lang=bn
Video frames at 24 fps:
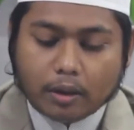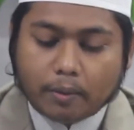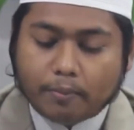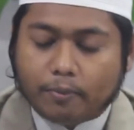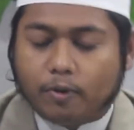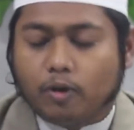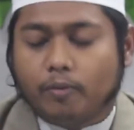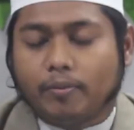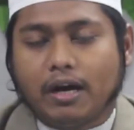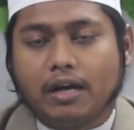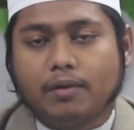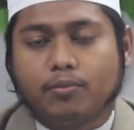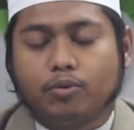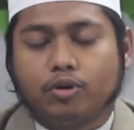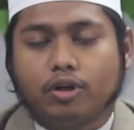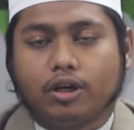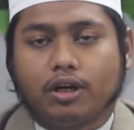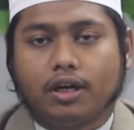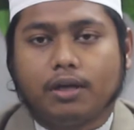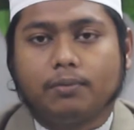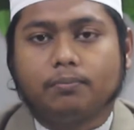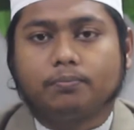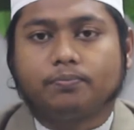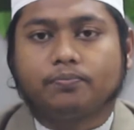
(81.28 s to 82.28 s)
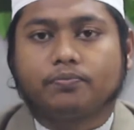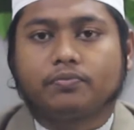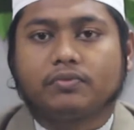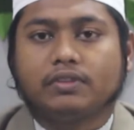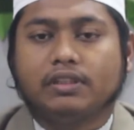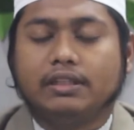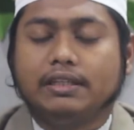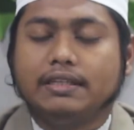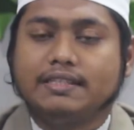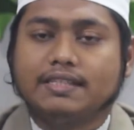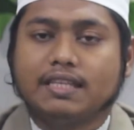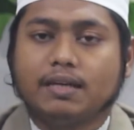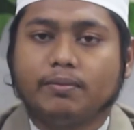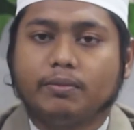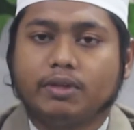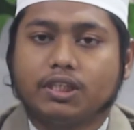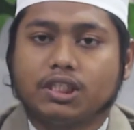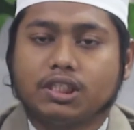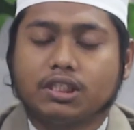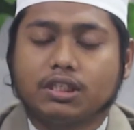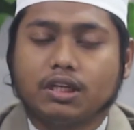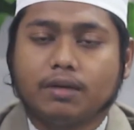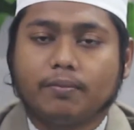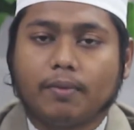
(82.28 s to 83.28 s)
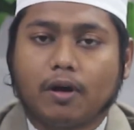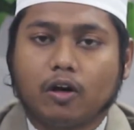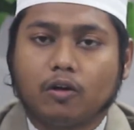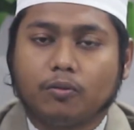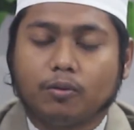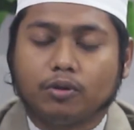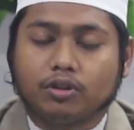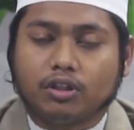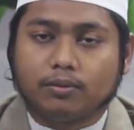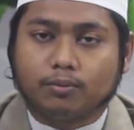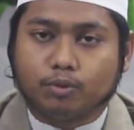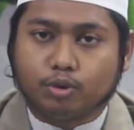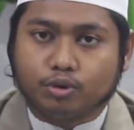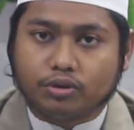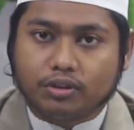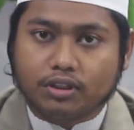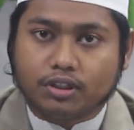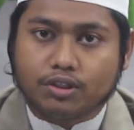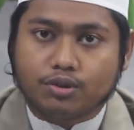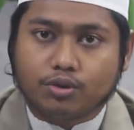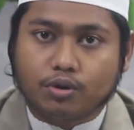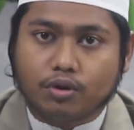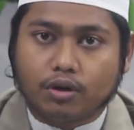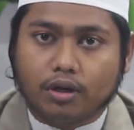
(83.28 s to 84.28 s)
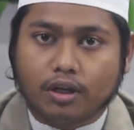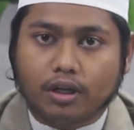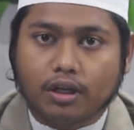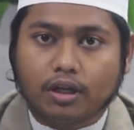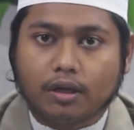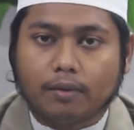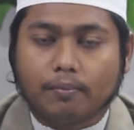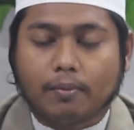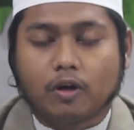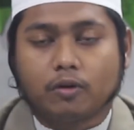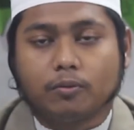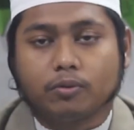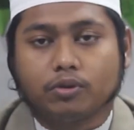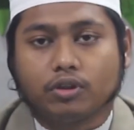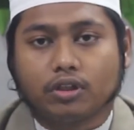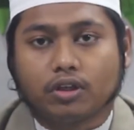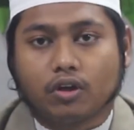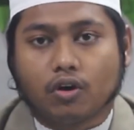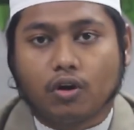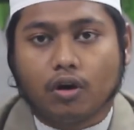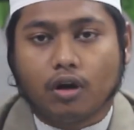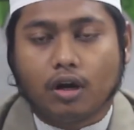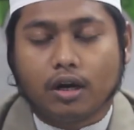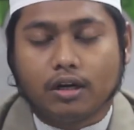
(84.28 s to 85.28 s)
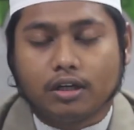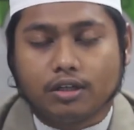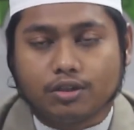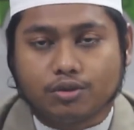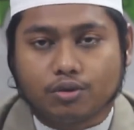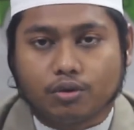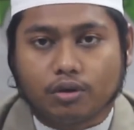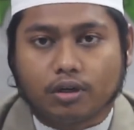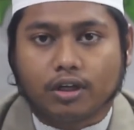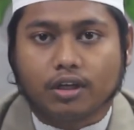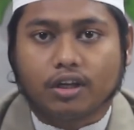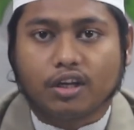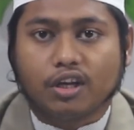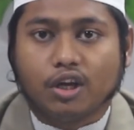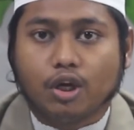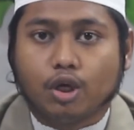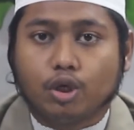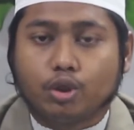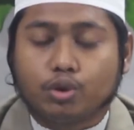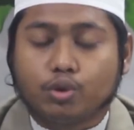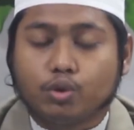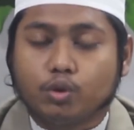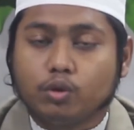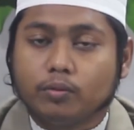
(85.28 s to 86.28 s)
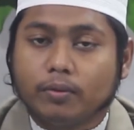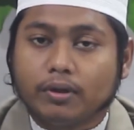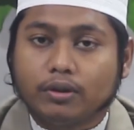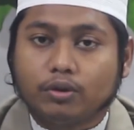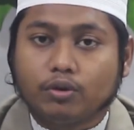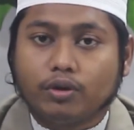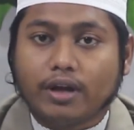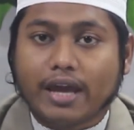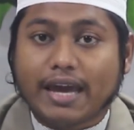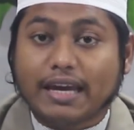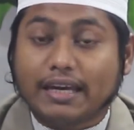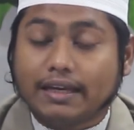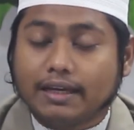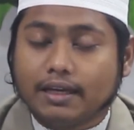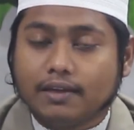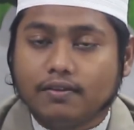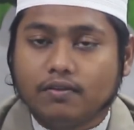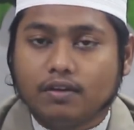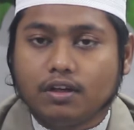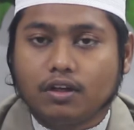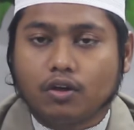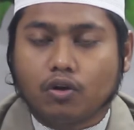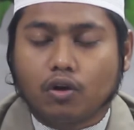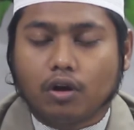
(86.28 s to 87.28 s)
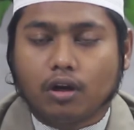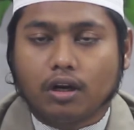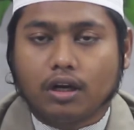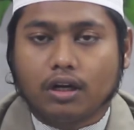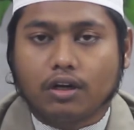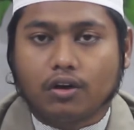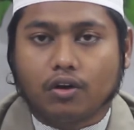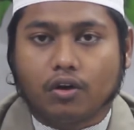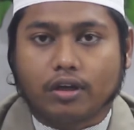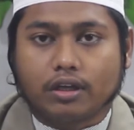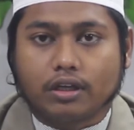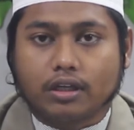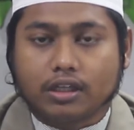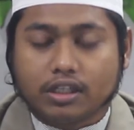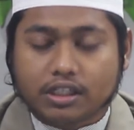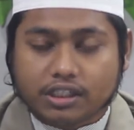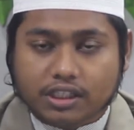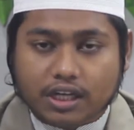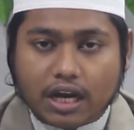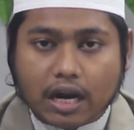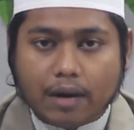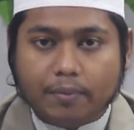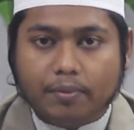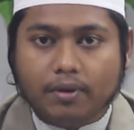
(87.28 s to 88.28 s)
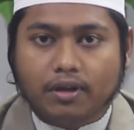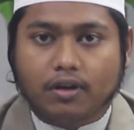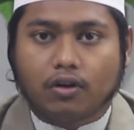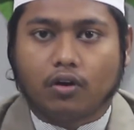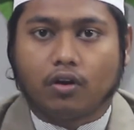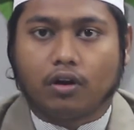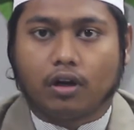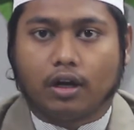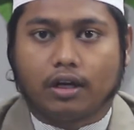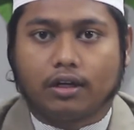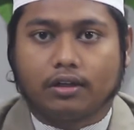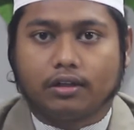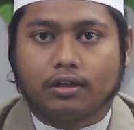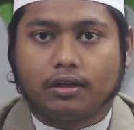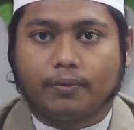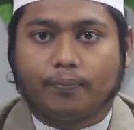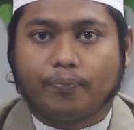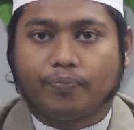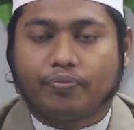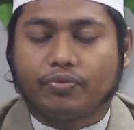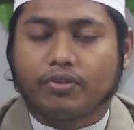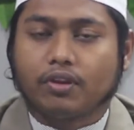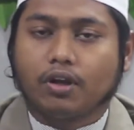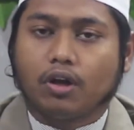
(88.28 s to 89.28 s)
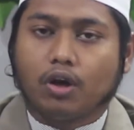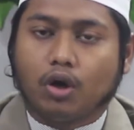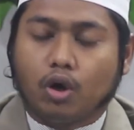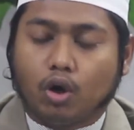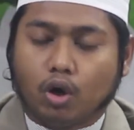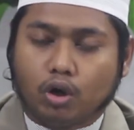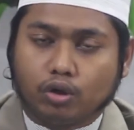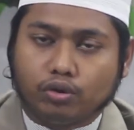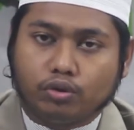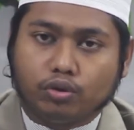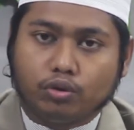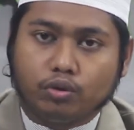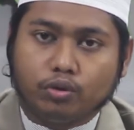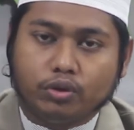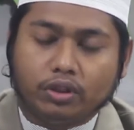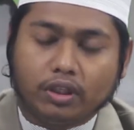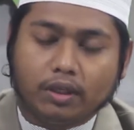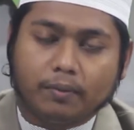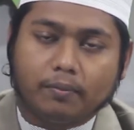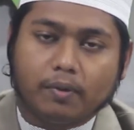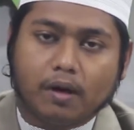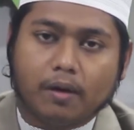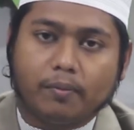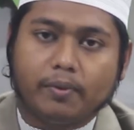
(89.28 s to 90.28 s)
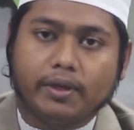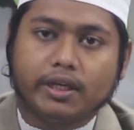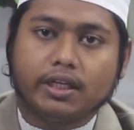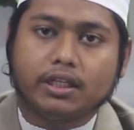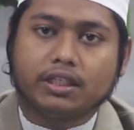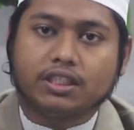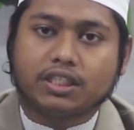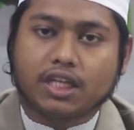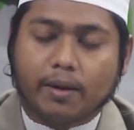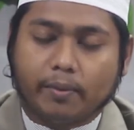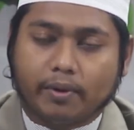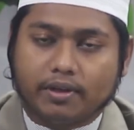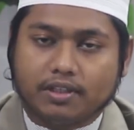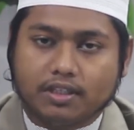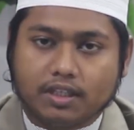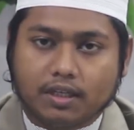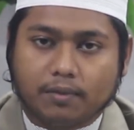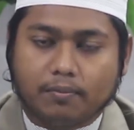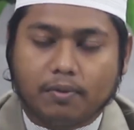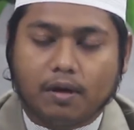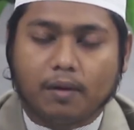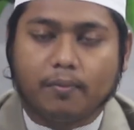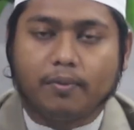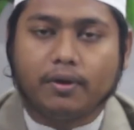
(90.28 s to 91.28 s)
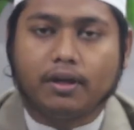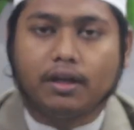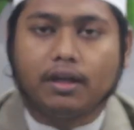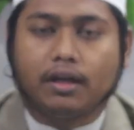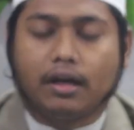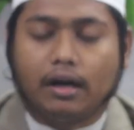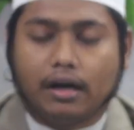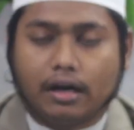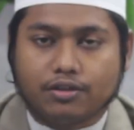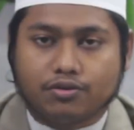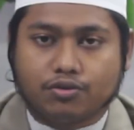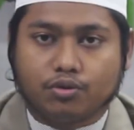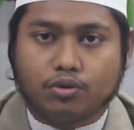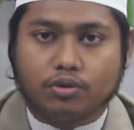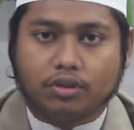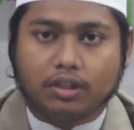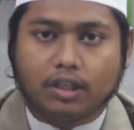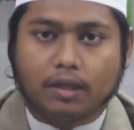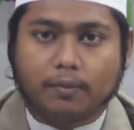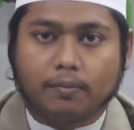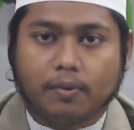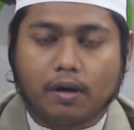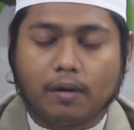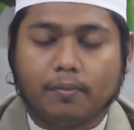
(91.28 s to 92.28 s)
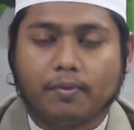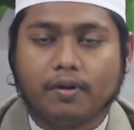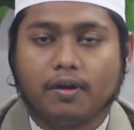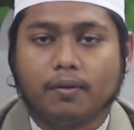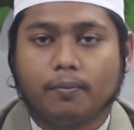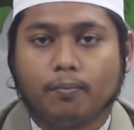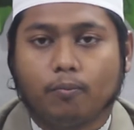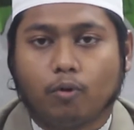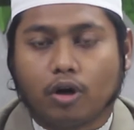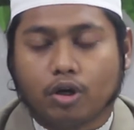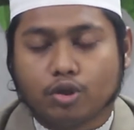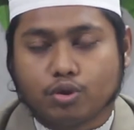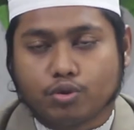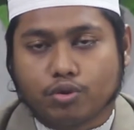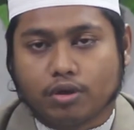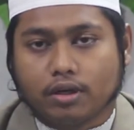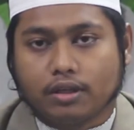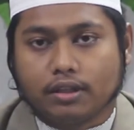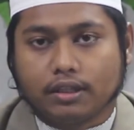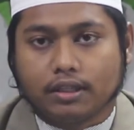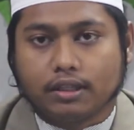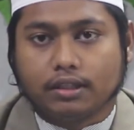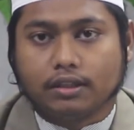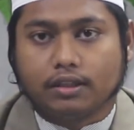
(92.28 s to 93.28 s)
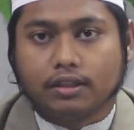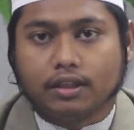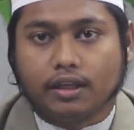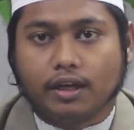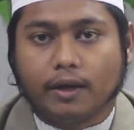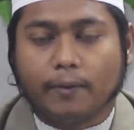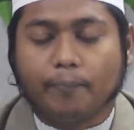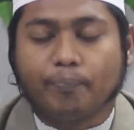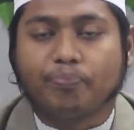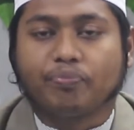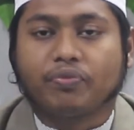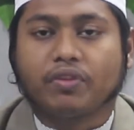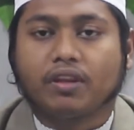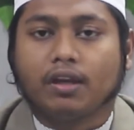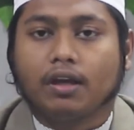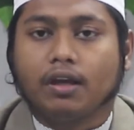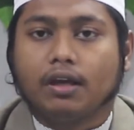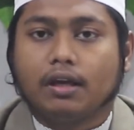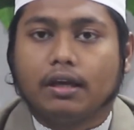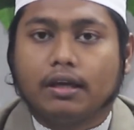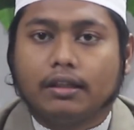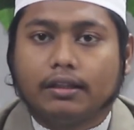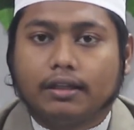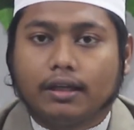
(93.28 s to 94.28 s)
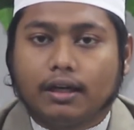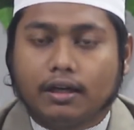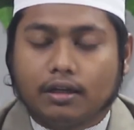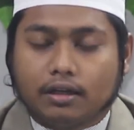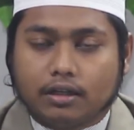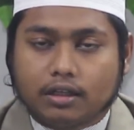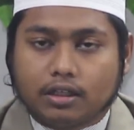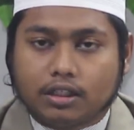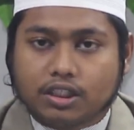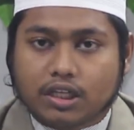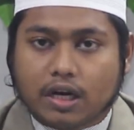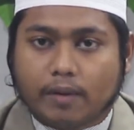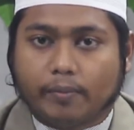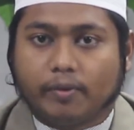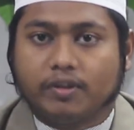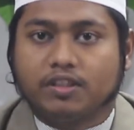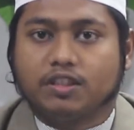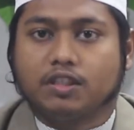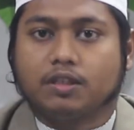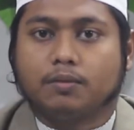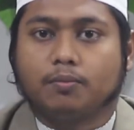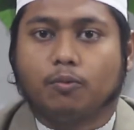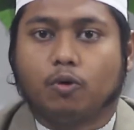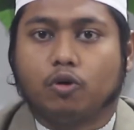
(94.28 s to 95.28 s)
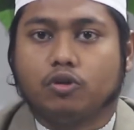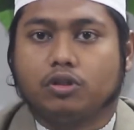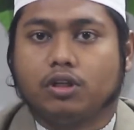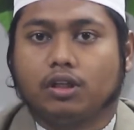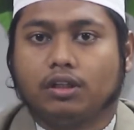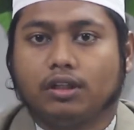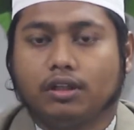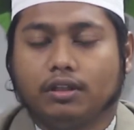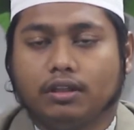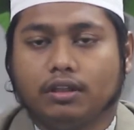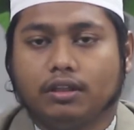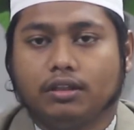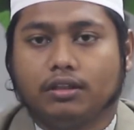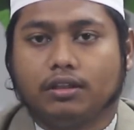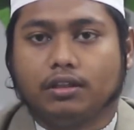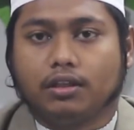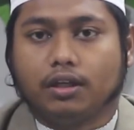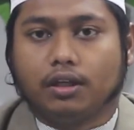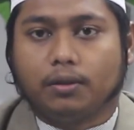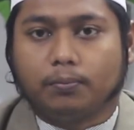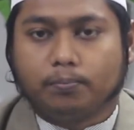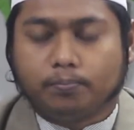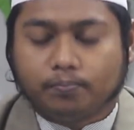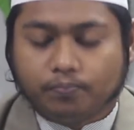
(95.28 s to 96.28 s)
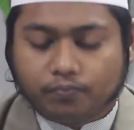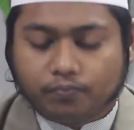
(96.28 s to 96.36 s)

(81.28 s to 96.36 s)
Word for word: প্রিয় ভাই বোনেরা ইসলাম এসছে মানবতার মুক্তির জন্যে মানবতার কল্যাণের জন্যে শুধুমাত্র এককেন্দ্রিক কল্যাণ নয় সার্বিক কল্যাণ অর্থনৈতিকভাবে সামাজিকভাবে রাজনৈতিকভাবে পড়াশোনার দিক দিয়ে তার সামাজিক মর্যাদার দিক দিয়ে